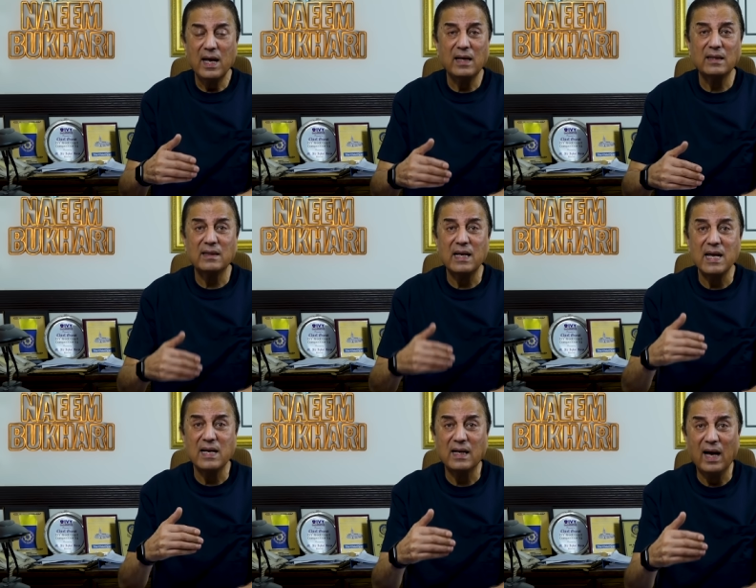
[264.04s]
एक
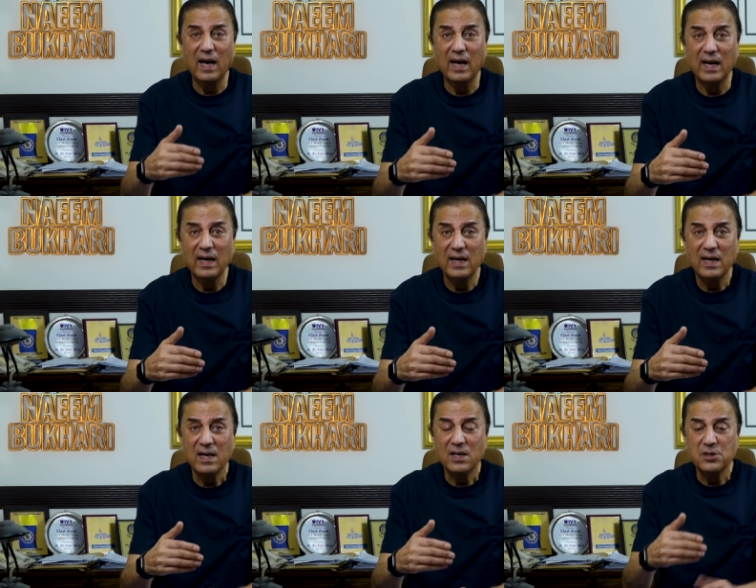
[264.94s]
तरीका है
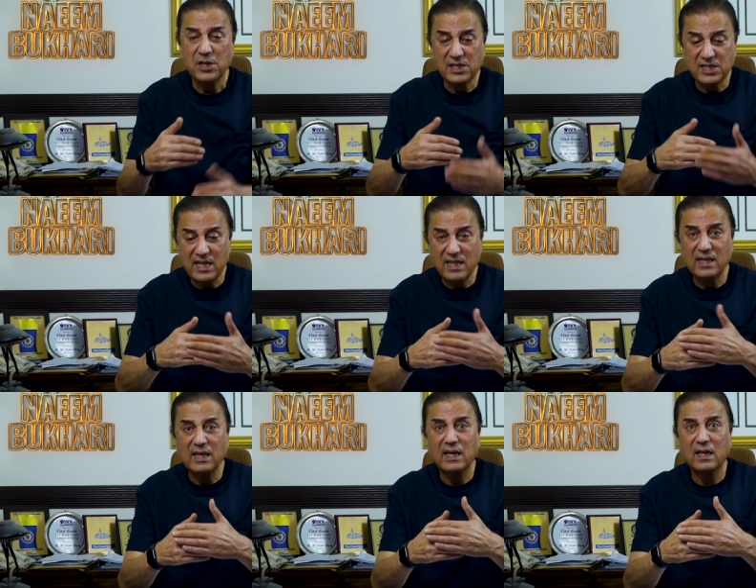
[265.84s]
ये
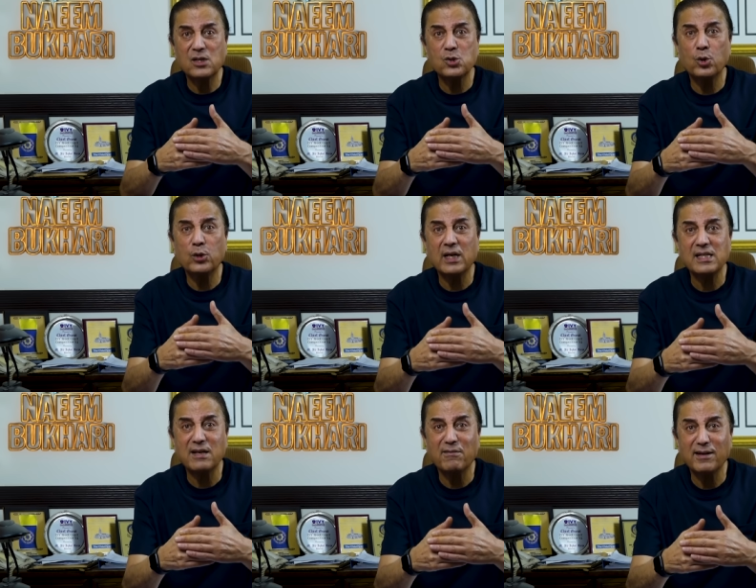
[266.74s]
जिंदगी का
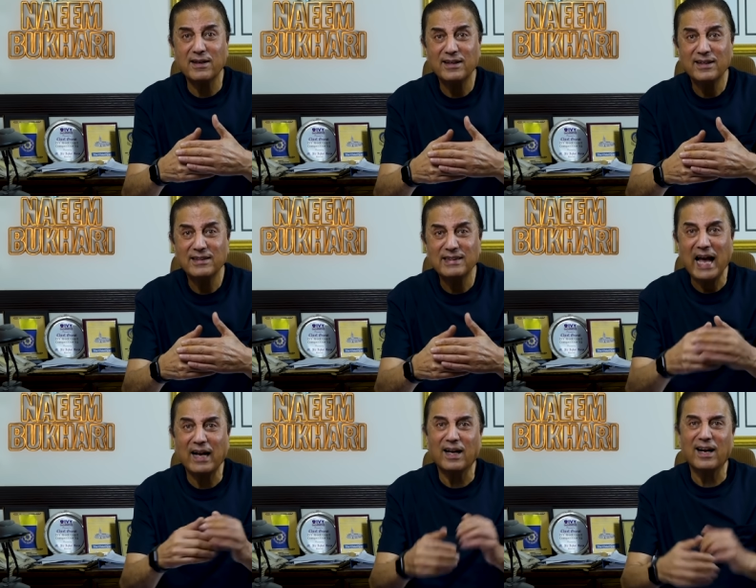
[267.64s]
छोटा सफर
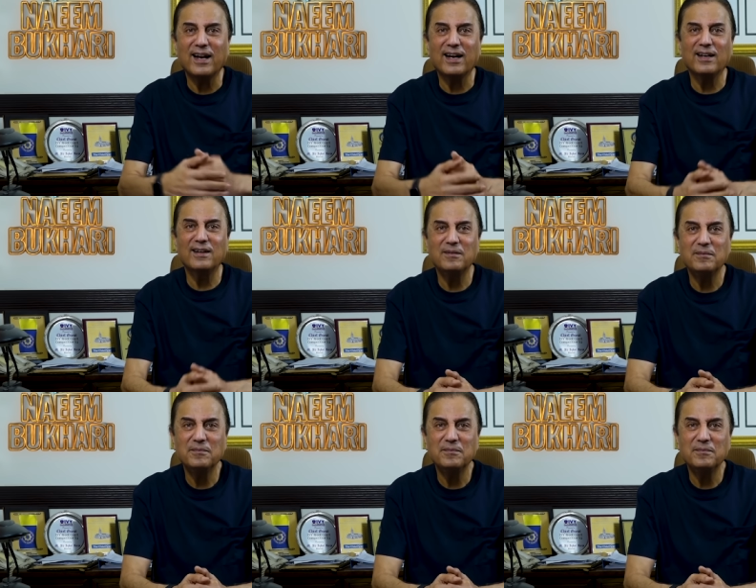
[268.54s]
तय करने का